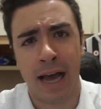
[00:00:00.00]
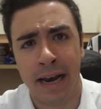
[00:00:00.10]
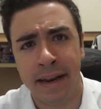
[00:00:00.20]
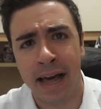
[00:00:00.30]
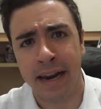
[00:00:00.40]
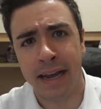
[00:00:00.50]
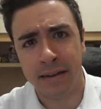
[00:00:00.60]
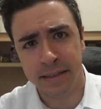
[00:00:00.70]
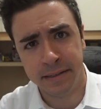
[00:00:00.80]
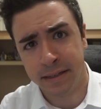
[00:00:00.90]

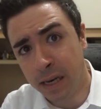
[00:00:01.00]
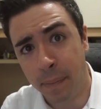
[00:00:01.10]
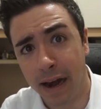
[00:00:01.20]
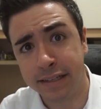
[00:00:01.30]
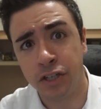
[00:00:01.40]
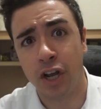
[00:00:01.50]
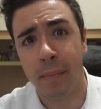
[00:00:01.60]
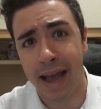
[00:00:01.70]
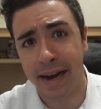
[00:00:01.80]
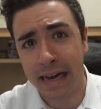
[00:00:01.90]
Allenare il Paris Saint
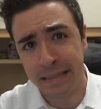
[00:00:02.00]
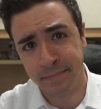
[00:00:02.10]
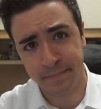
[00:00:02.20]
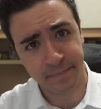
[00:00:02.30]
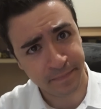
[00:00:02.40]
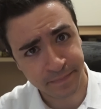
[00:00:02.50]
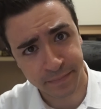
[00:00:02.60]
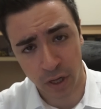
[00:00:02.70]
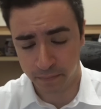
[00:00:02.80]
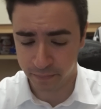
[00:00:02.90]
Germain?
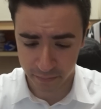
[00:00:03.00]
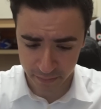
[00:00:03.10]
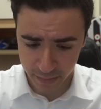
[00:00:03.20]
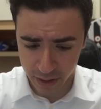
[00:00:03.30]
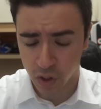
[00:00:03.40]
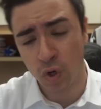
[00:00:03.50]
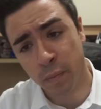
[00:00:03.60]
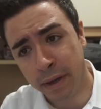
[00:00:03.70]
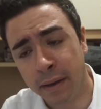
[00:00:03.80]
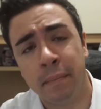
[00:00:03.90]
No.
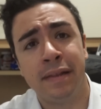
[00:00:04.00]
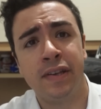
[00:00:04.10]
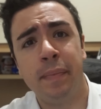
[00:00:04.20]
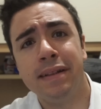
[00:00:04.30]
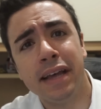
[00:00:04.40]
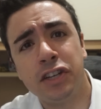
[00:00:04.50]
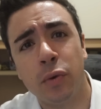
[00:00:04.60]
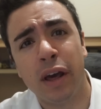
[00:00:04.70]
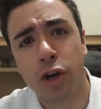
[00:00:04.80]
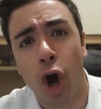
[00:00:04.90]
Come ben sapete
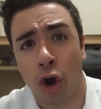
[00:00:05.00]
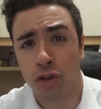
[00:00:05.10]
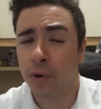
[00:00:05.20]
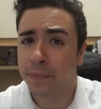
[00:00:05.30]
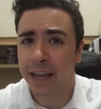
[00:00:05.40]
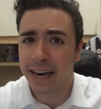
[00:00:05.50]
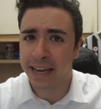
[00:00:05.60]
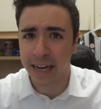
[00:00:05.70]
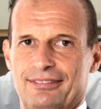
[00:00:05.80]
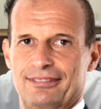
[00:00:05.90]
c'è un accordo che
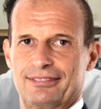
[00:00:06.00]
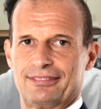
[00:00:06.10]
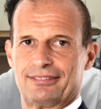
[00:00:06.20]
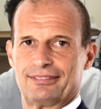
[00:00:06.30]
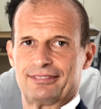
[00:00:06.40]
lega Massimiliano